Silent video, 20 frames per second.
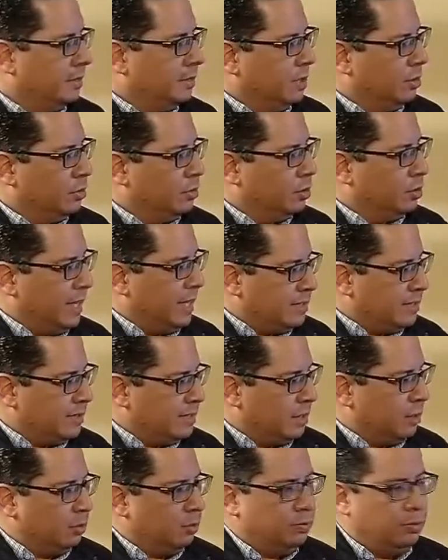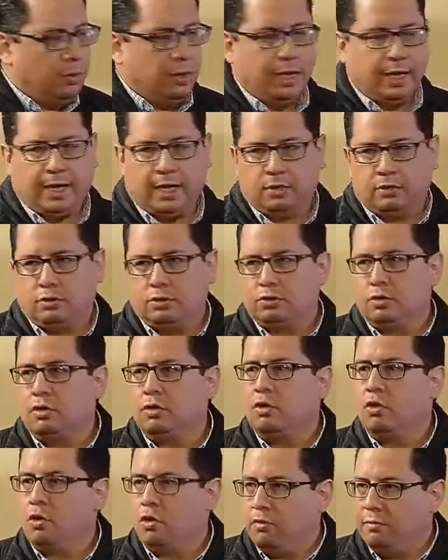Dentro de este grupo de casos
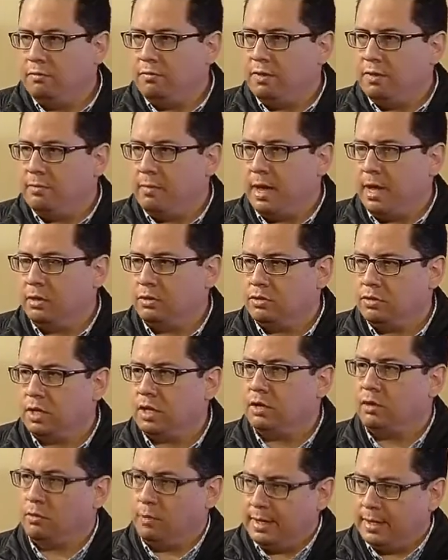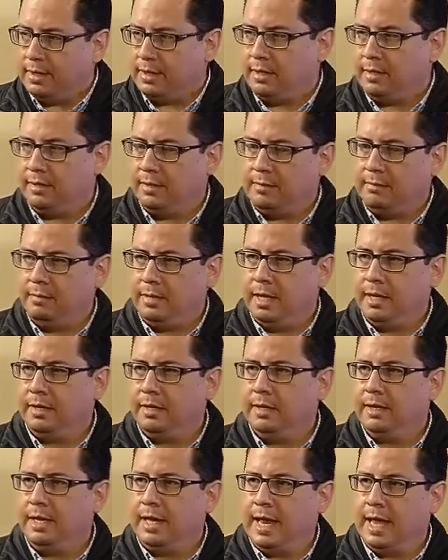confirmados se encuentran
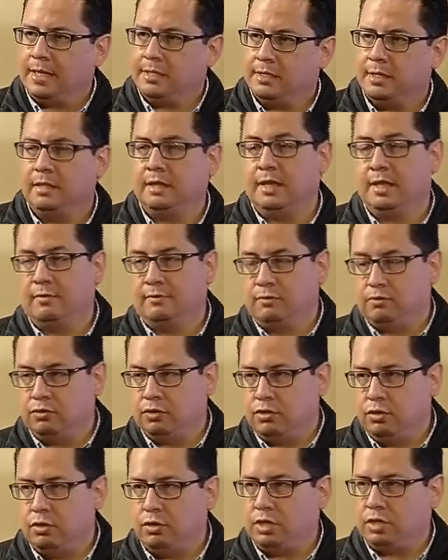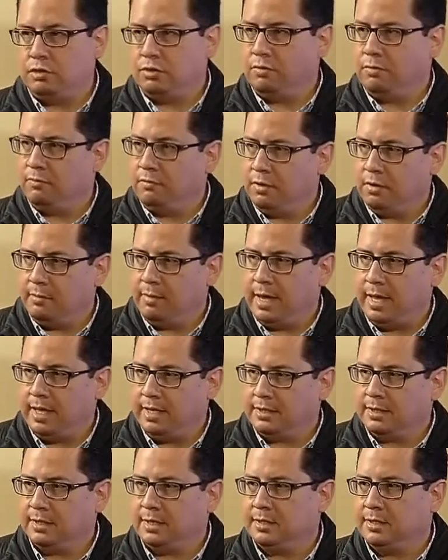también las defunciones
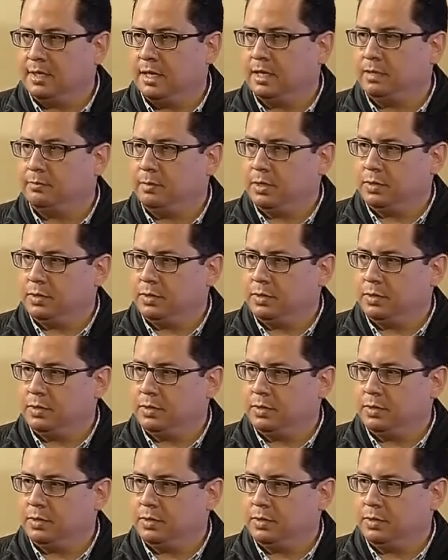confirmadas, es decir, las